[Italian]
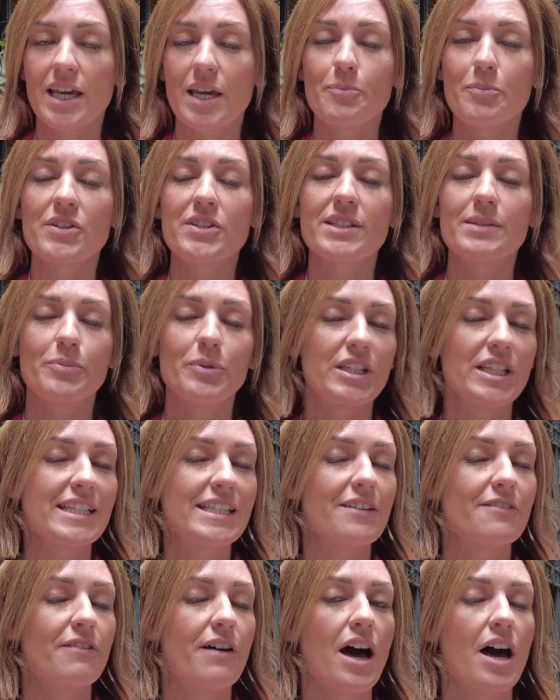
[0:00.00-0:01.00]
che
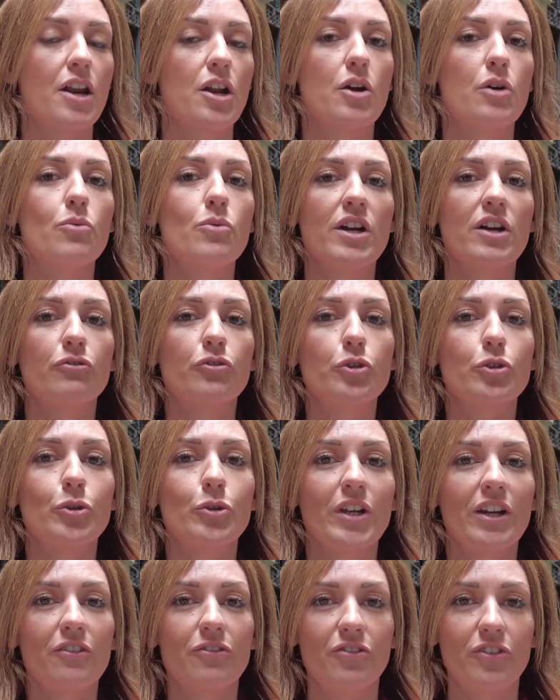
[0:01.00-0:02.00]
potesse fare una
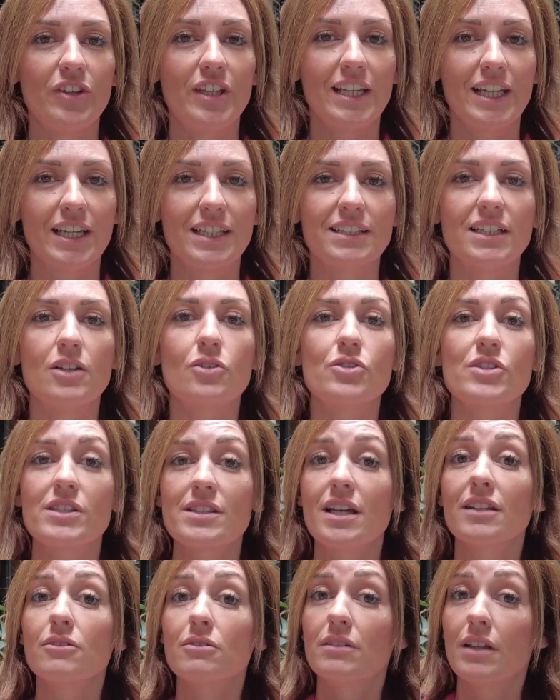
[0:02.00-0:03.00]
fotografia dello
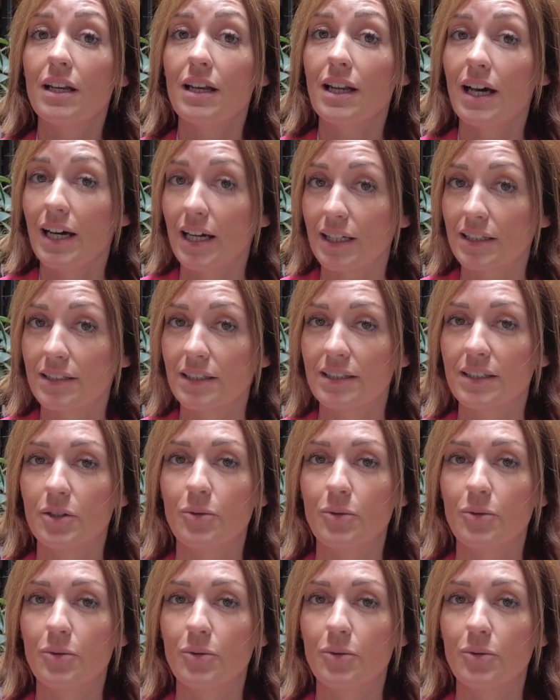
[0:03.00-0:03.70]
stato dell'arte,